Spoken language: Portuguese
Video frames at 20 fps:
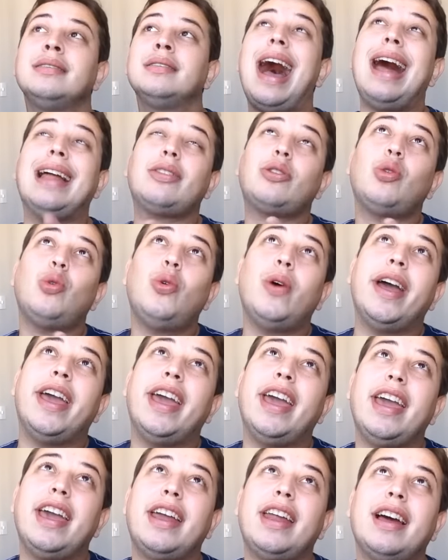
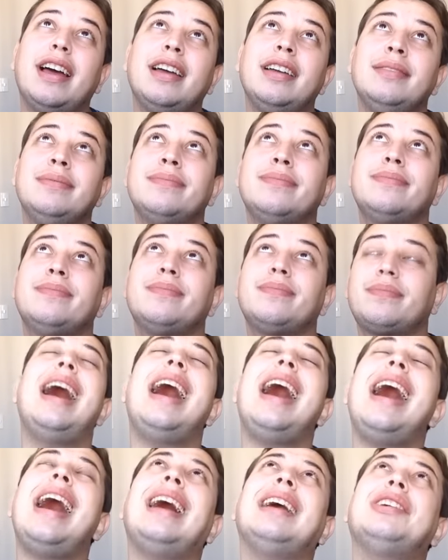ratoeira,
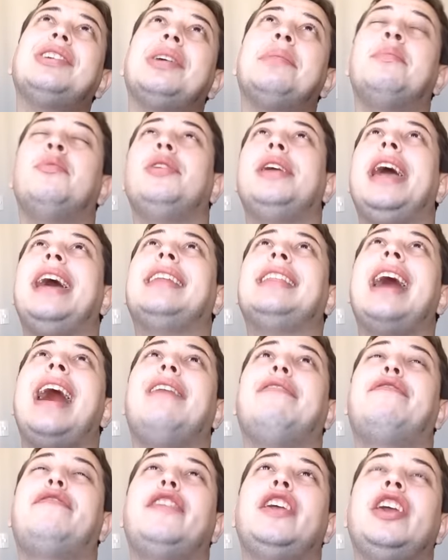racha, mulher
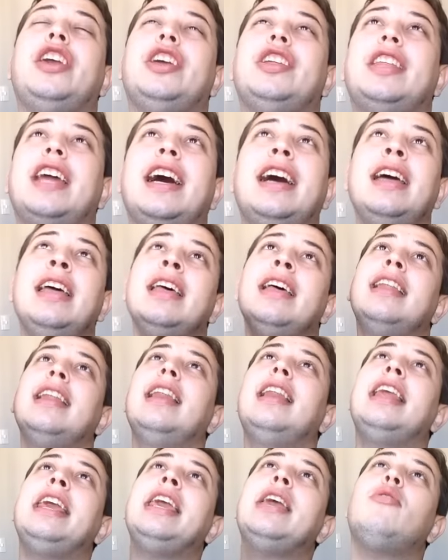da vida,
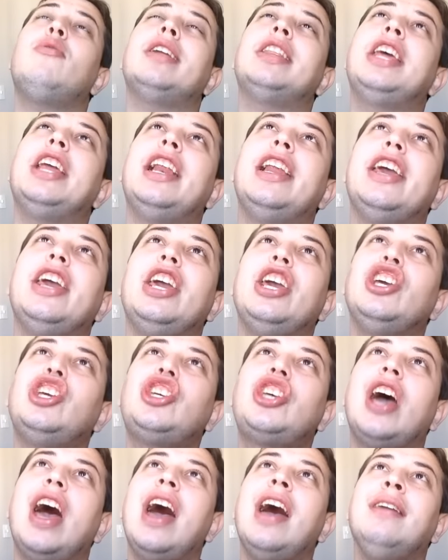língua de
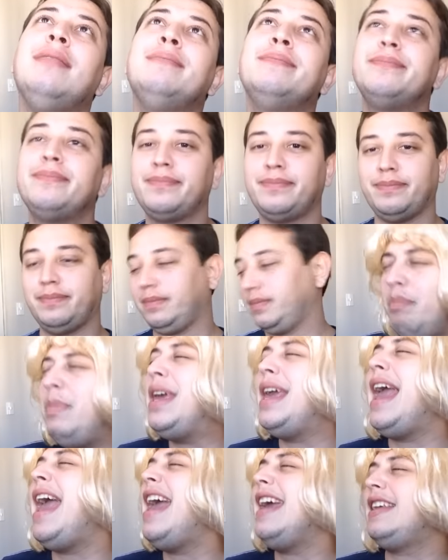lixa.
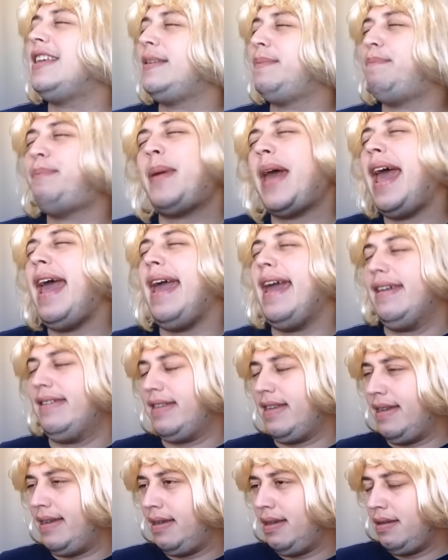Me
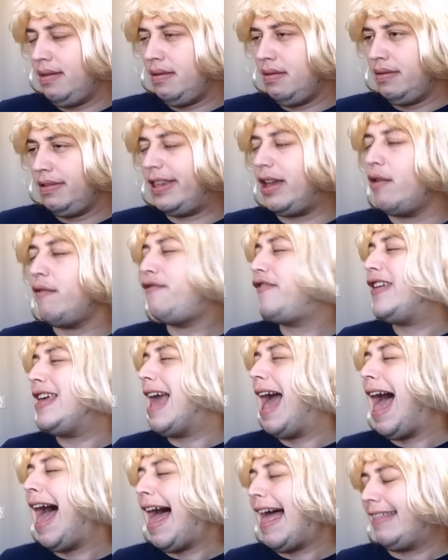respeite, seu
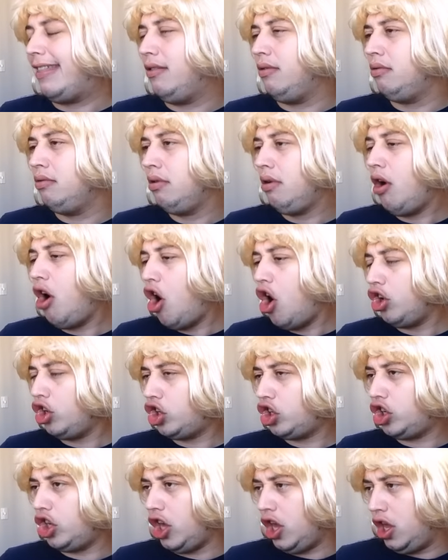viado.
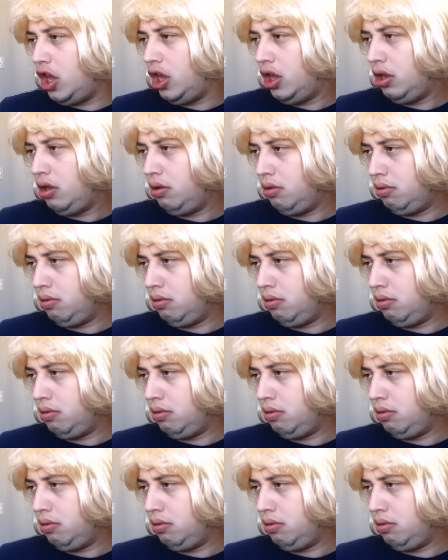Oxi!